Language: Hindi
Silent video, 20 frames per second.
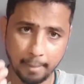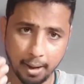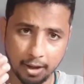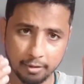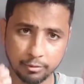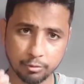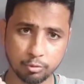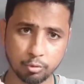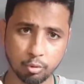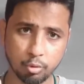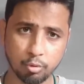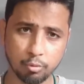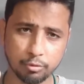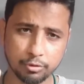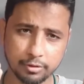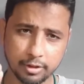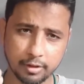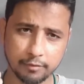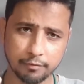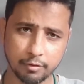500
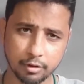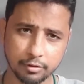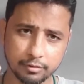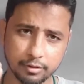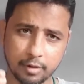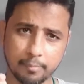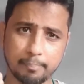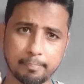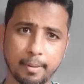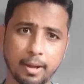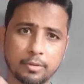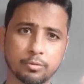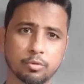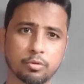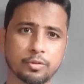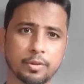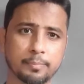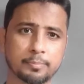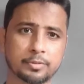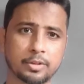सिर्फ और सिर्फ
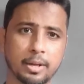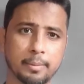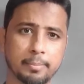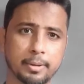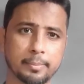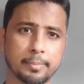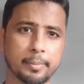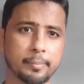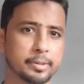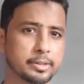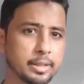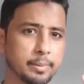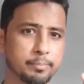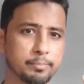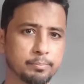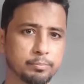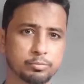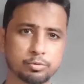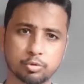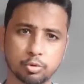500 सब्सक्राइबर पे
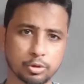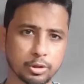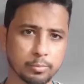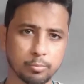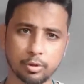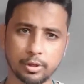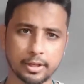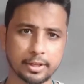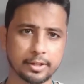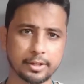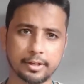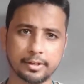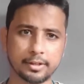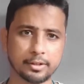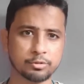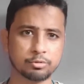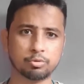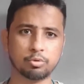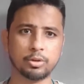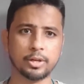मतलब छोटे मोटे
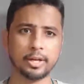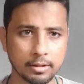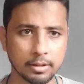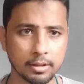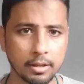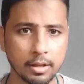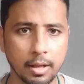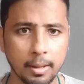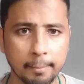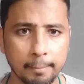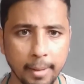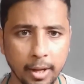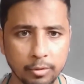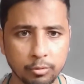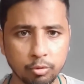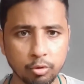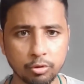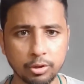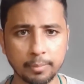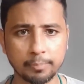क्रिएटर्स जो है
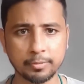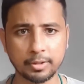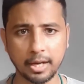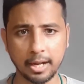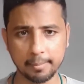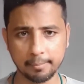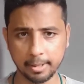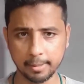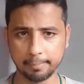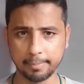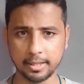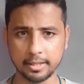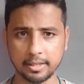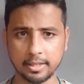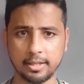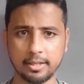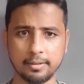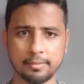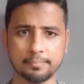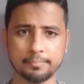500 सब्सक्राइबर पे
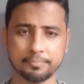ही